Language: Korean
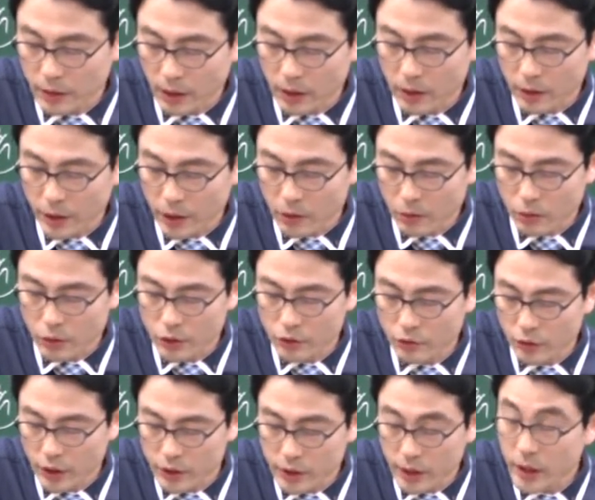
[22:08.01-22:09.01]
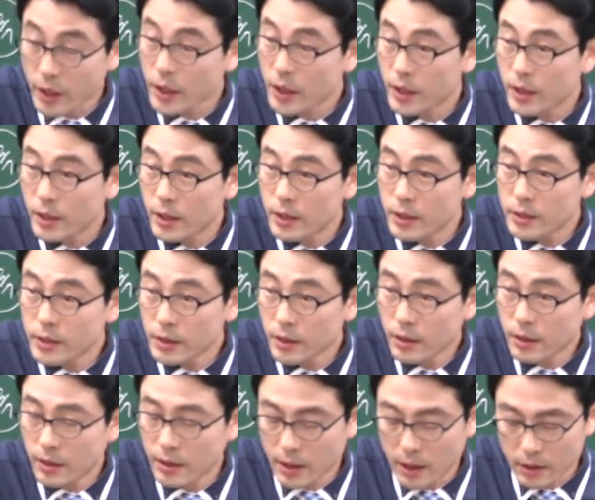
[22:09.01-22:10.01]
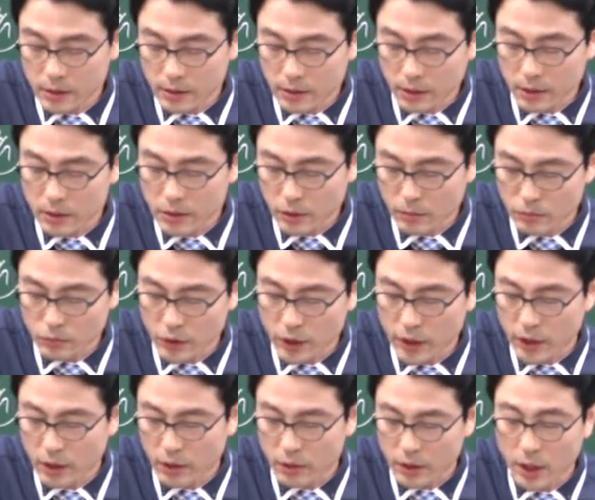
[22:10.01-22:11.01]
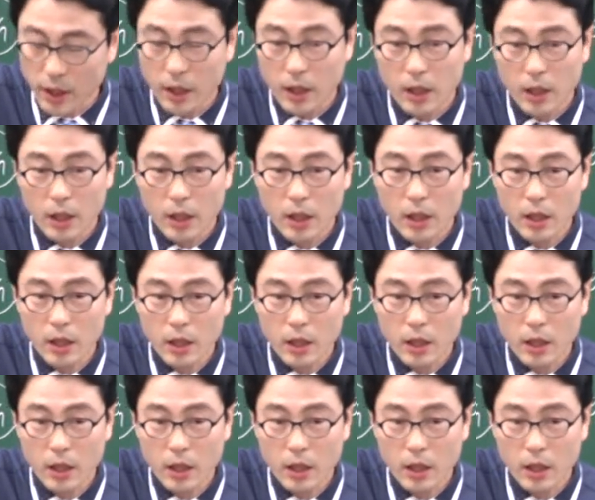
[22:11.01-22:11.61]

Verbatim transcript: 다른 개혁공인 중개사에 승낙서를 첨부해야 되는 거다.